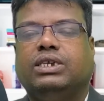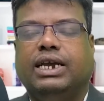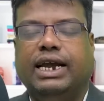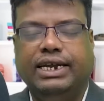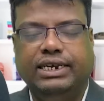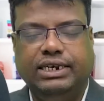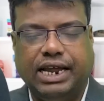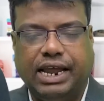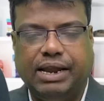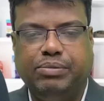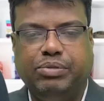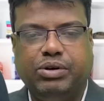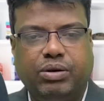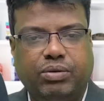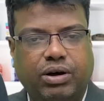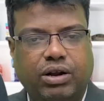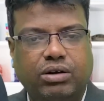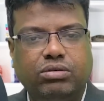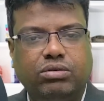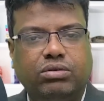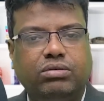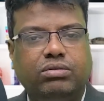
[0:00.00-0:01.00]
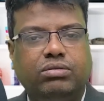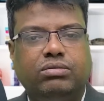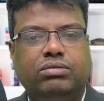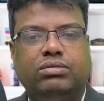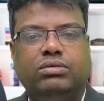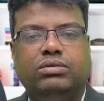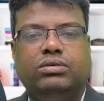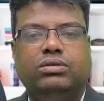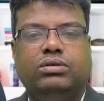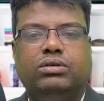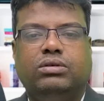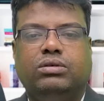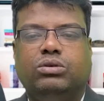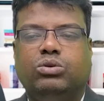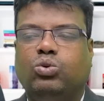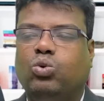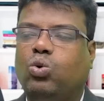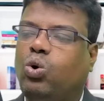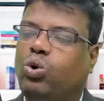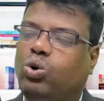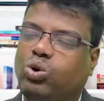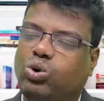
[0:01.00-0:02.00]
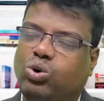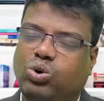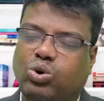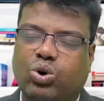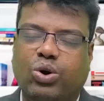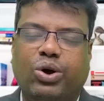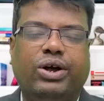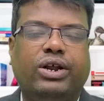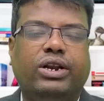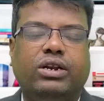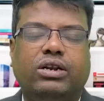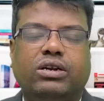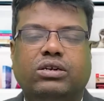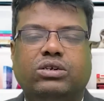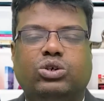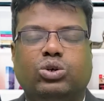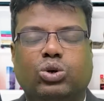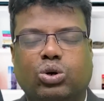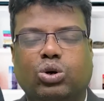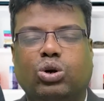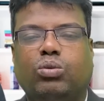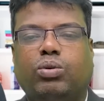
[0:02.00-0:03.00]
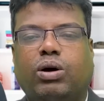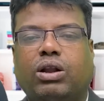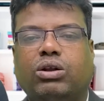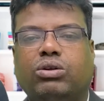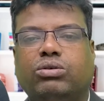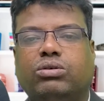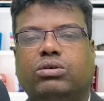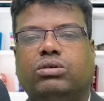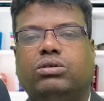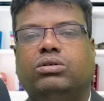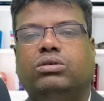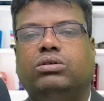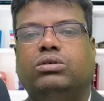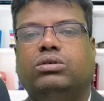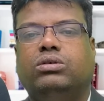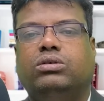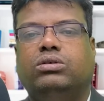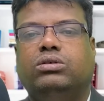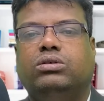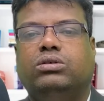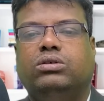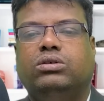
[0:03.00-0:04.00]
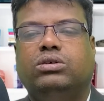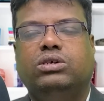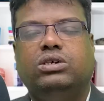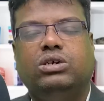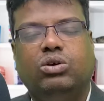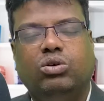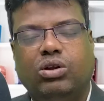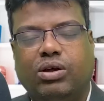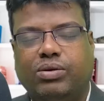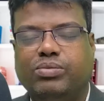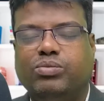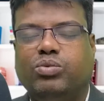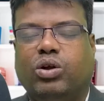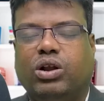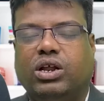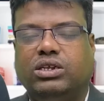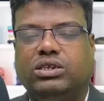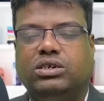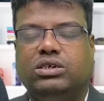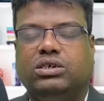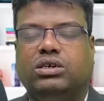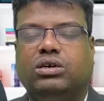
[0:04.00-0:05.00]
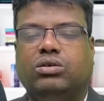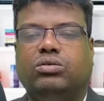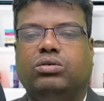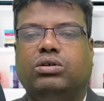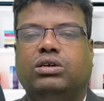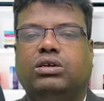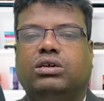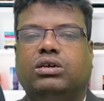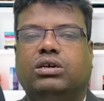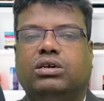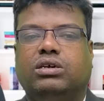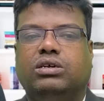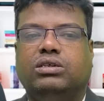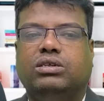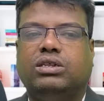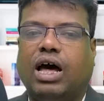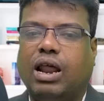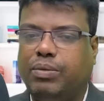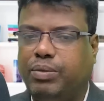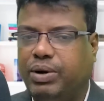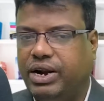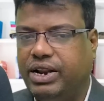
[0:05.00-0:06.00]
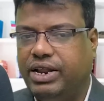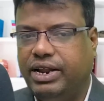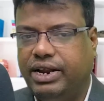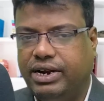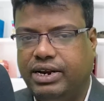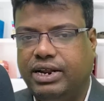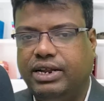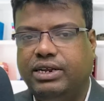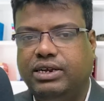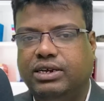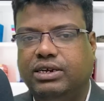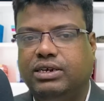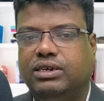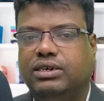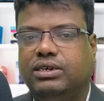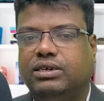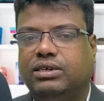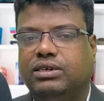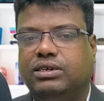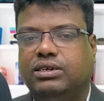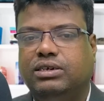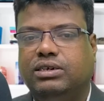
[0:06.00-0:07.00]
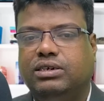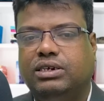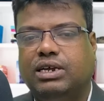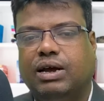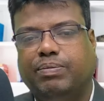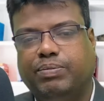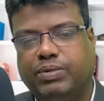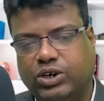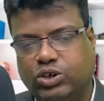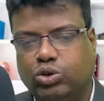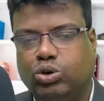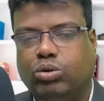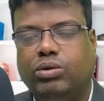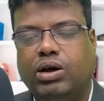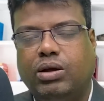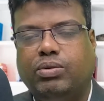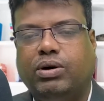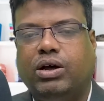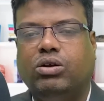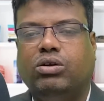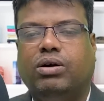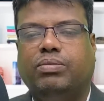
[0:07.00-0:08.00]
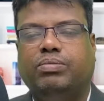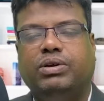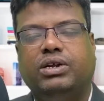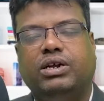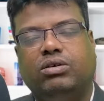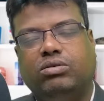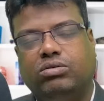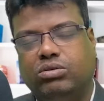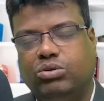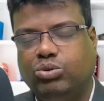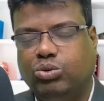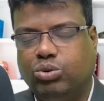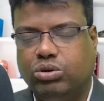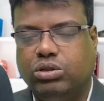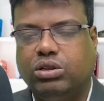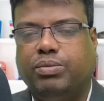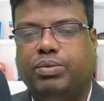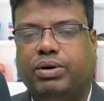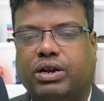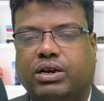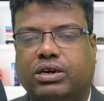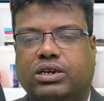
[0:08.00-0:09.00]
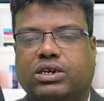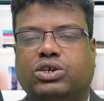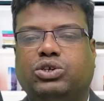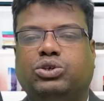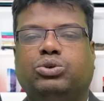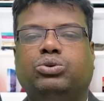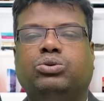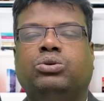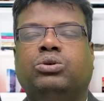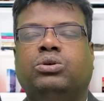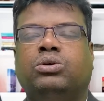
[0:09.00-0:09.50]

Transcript: এই টাইমটা ভালো কোন গ্রহের জন্য ভালো সেগুলো আমি বলার চেষ্টা করি তার মানে এটাই যে আপনার সময় ভালো আপনি এখন করতে পারেন কিছু